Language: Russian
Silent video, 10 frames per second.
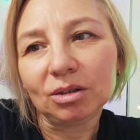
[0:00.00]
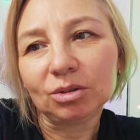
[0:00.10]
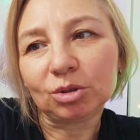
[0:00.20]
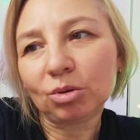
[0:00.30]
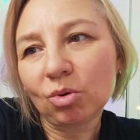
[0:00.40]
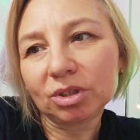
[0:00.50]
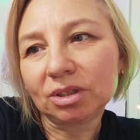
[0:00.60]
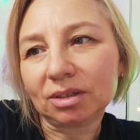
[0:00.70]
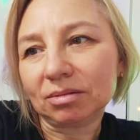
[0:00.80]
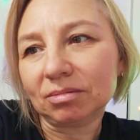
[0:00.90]

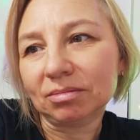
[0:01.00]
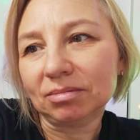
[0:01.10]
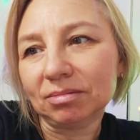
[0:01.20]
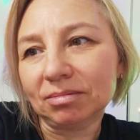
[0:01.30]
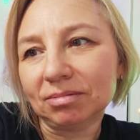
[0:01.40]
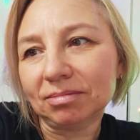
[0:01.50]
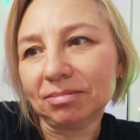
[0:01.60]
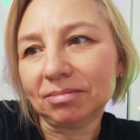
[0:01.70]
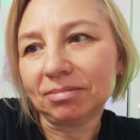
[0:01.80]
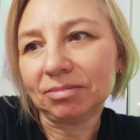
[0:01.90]
сложно
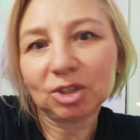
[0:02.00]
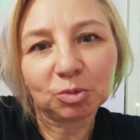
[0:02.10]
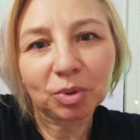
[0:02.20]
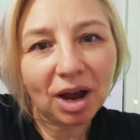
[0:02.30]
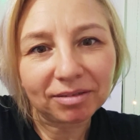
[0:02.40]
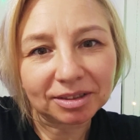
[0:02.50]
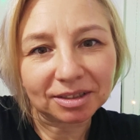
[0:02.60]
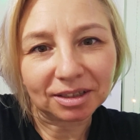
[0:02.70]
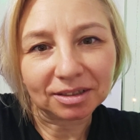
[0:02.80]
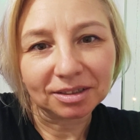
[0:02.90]
не
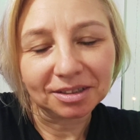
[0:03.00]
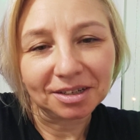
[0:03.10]
справиться.